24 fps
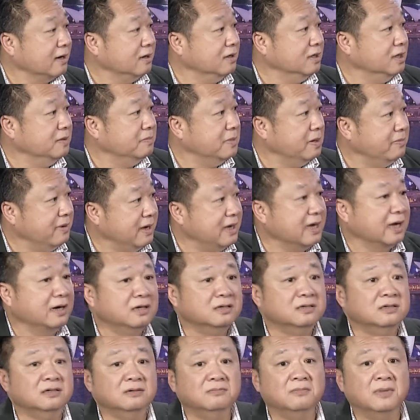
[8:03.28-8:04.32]
người mà bị ảnh
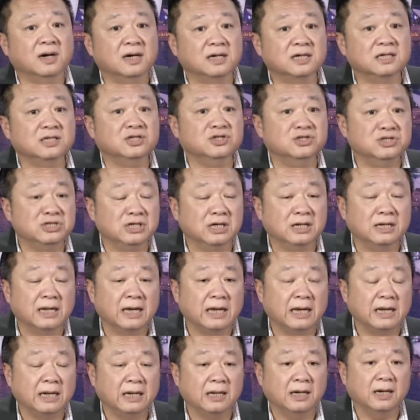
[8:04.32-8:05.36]
hưởng bởi cái chương trình
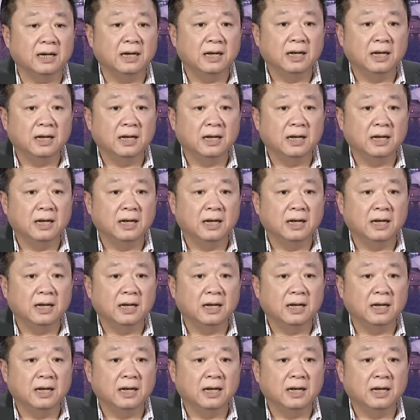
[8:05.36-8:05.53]
này đó